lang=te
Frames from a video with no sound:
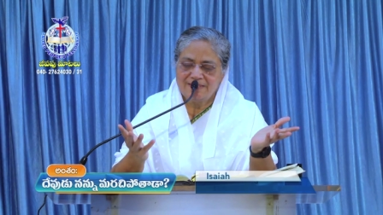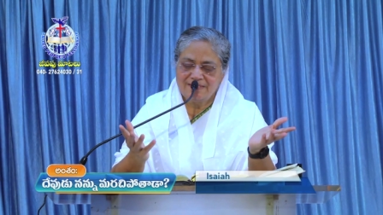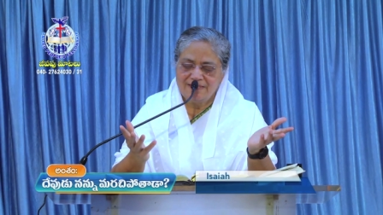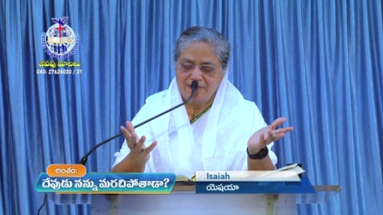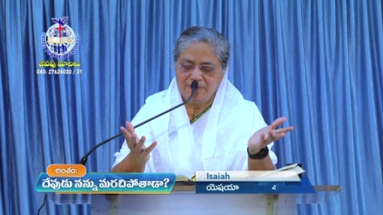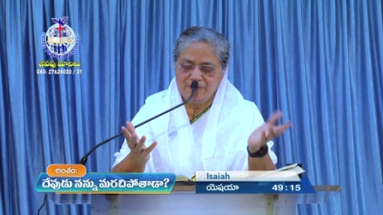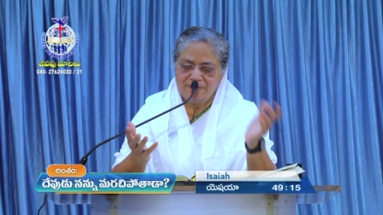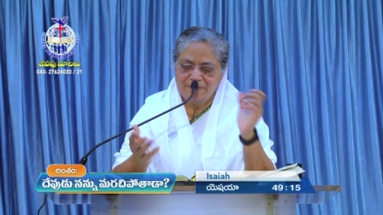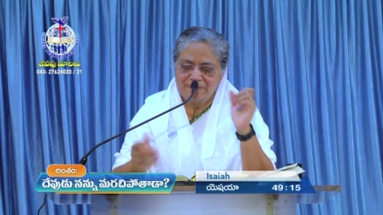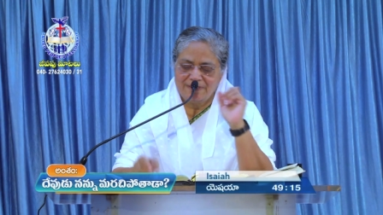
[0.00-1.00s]
ఏషియా నలభై
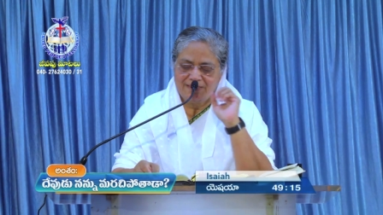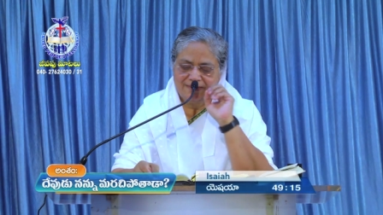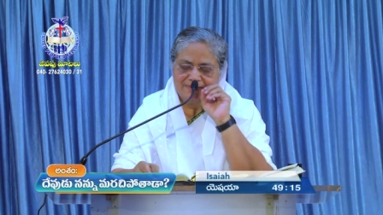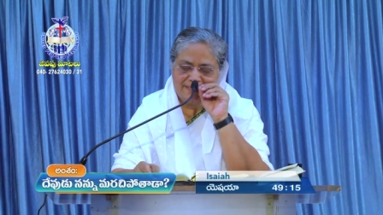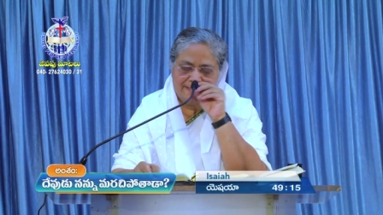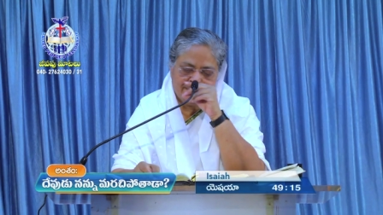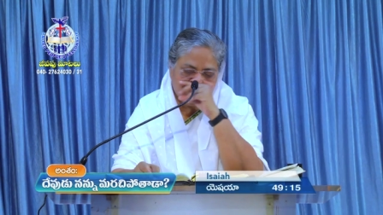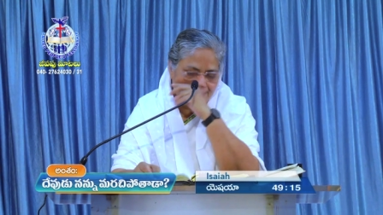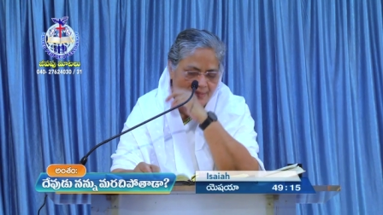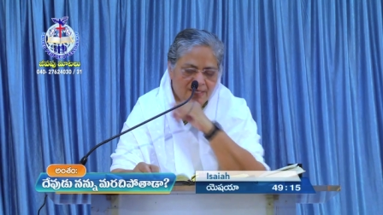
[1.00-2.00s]
తొమ్మిది పదిహేను చూడండి
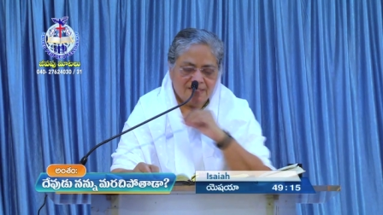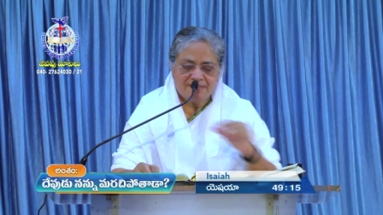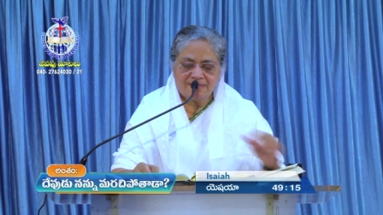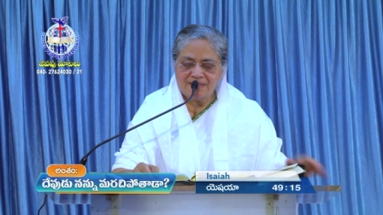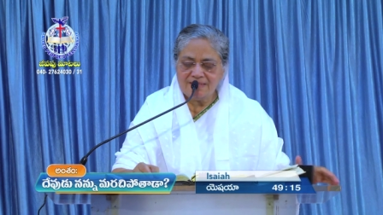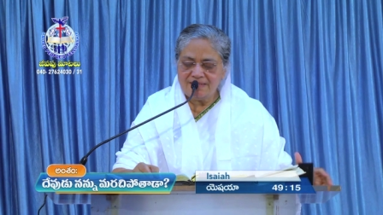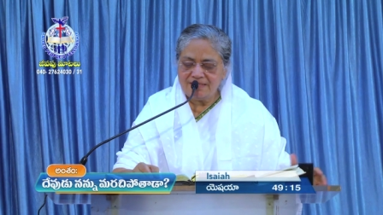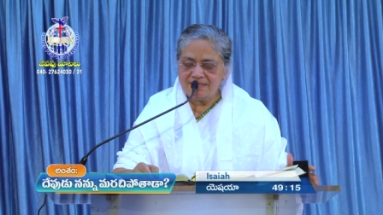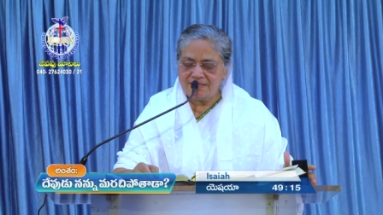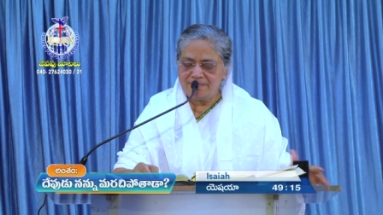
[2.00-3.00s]
స్త్రీ
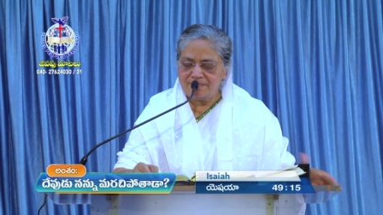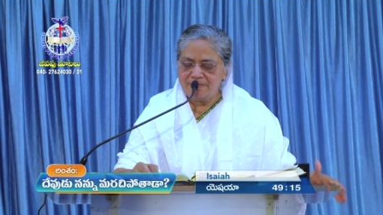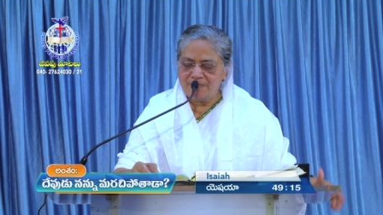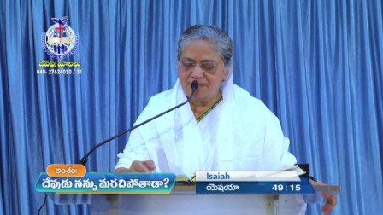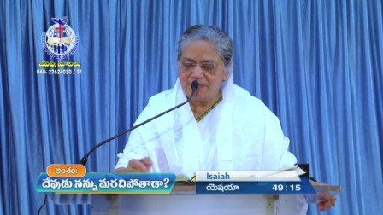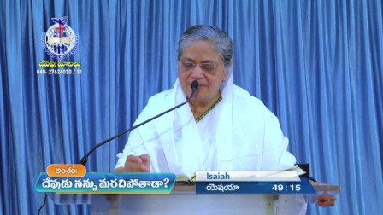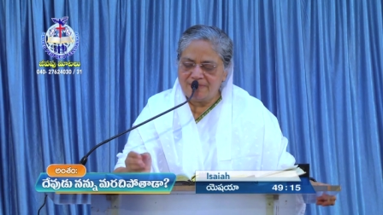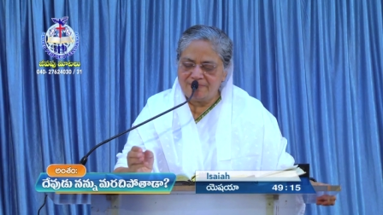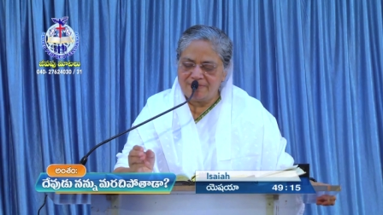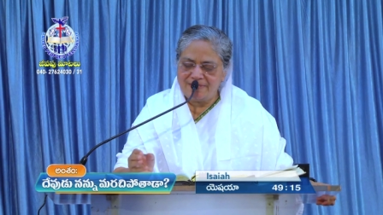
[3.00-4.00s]
తన గర్భమున
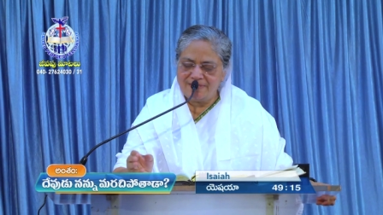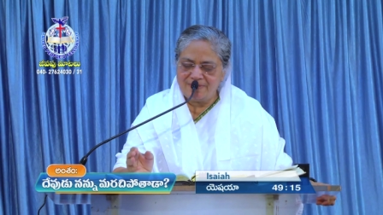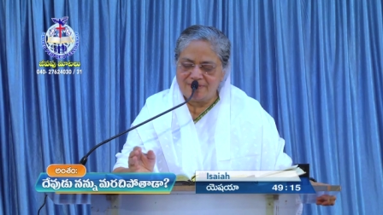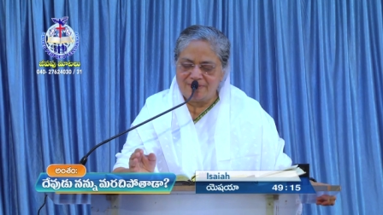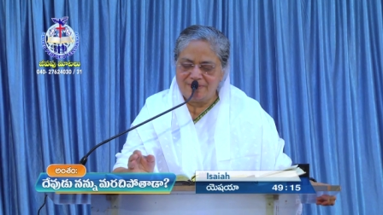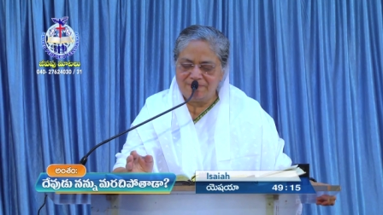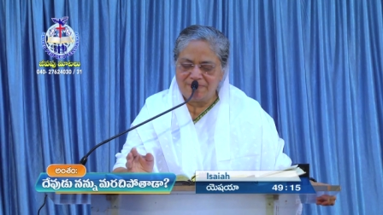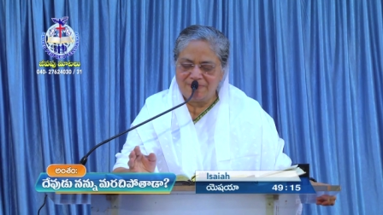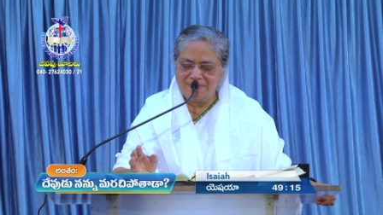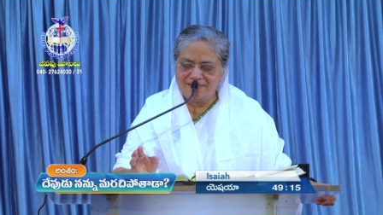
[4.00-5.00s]
పుట్టిన బిడ్డను
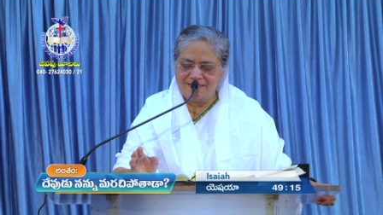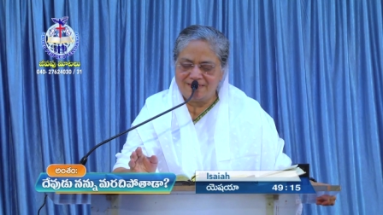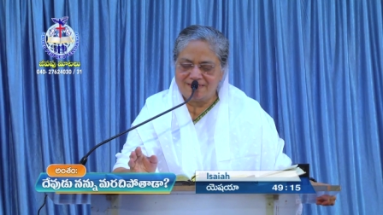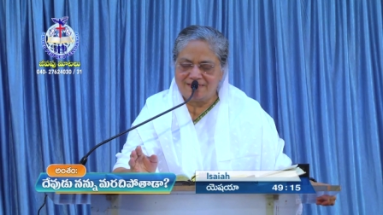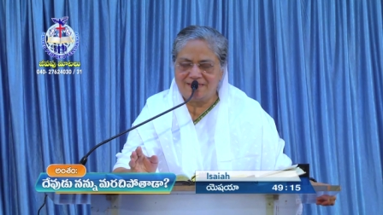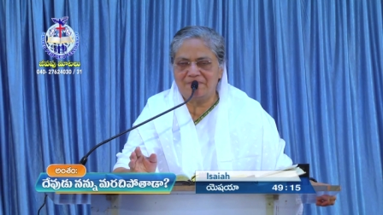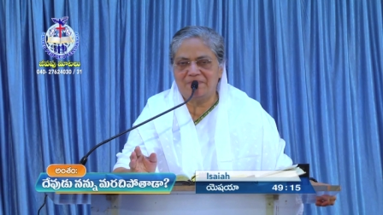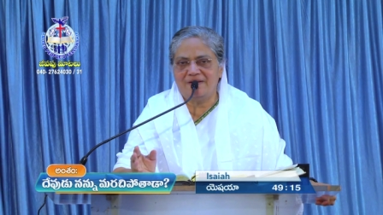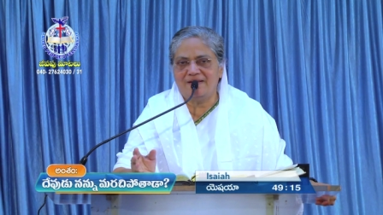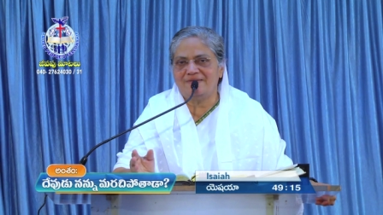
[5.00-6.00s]
కరుణింపకుండా తన చంటి
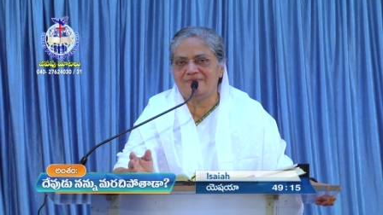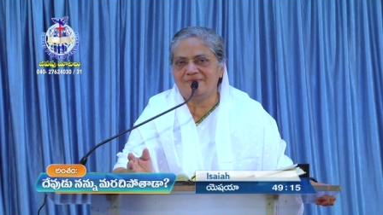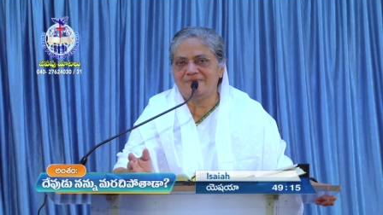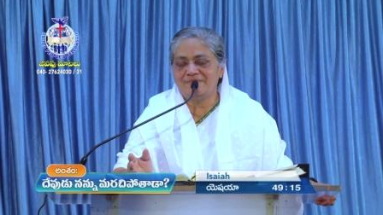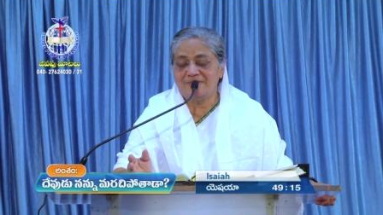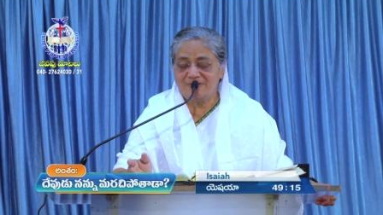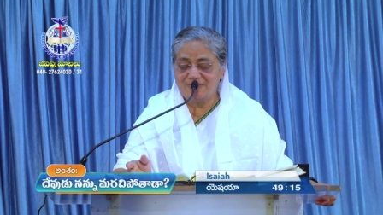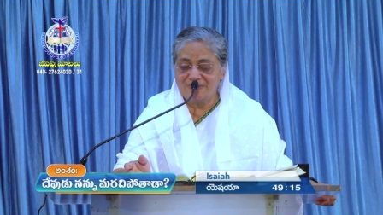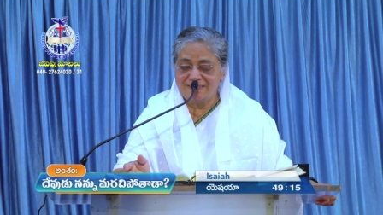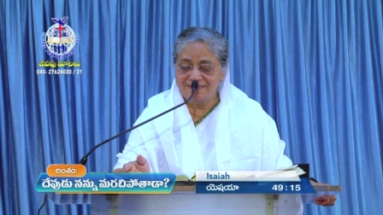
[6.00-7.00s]
పిల్లను మరచున